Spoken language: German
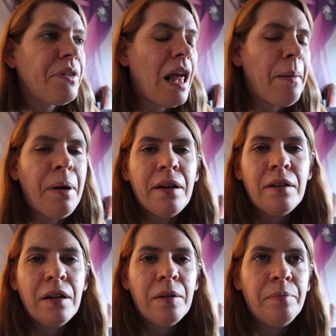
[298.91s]
Aber
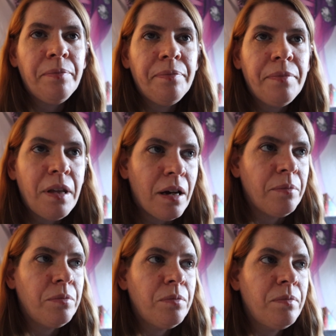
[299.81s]
ähm, ja,
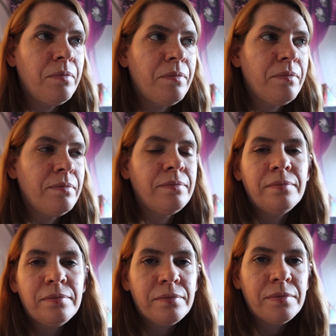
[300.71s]

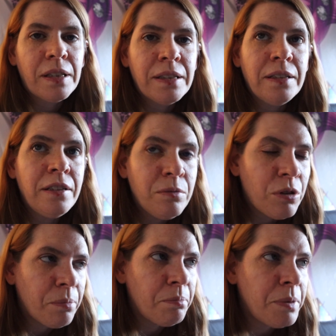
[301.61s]
dass ich diesen
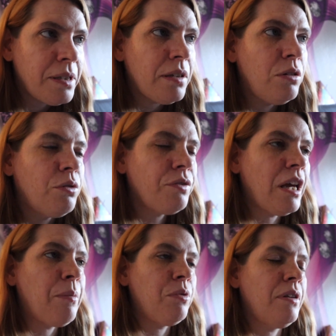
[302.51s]
Monat ein bisschen Luft
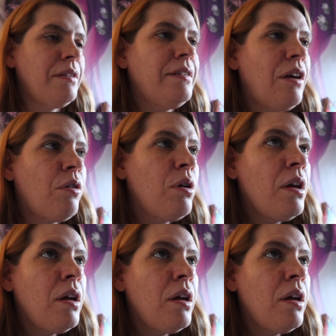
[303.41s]
habe und dass ich auch